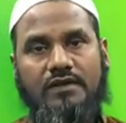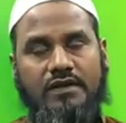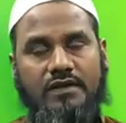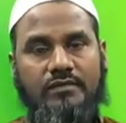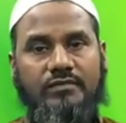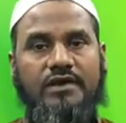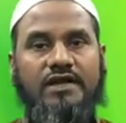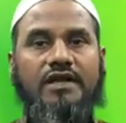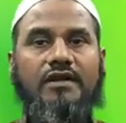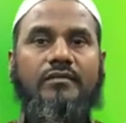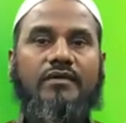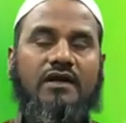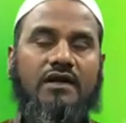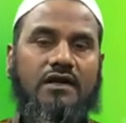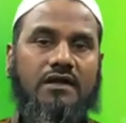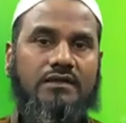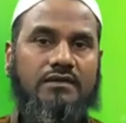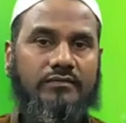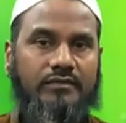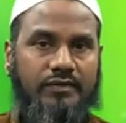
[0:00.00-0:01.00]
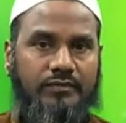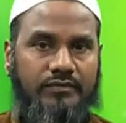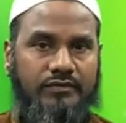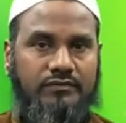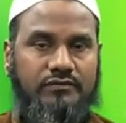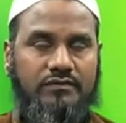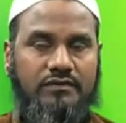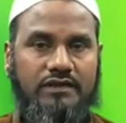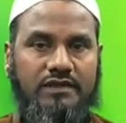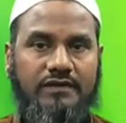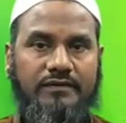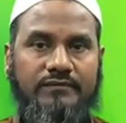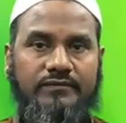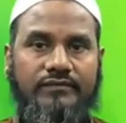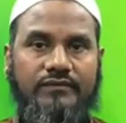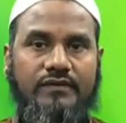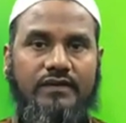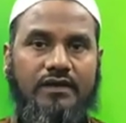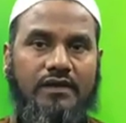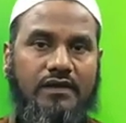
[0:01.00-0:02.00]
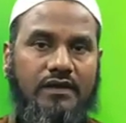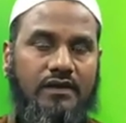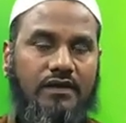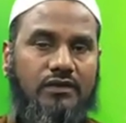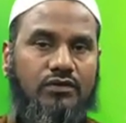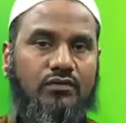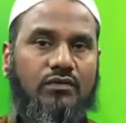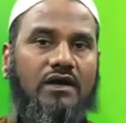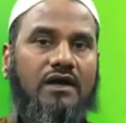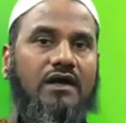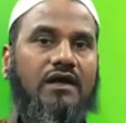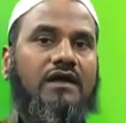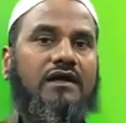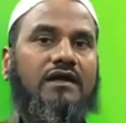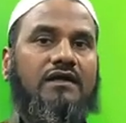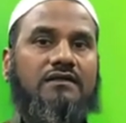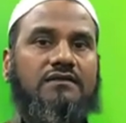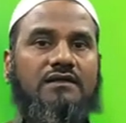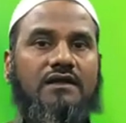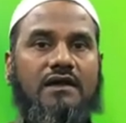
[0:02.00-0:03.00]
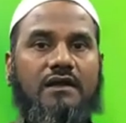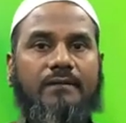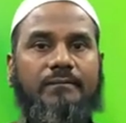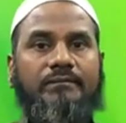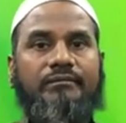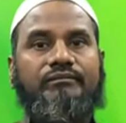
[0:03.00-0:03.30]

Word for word: దీన్ని బట్టి మనకు అర్థమైపోతుంది ఈ దువా ఎంత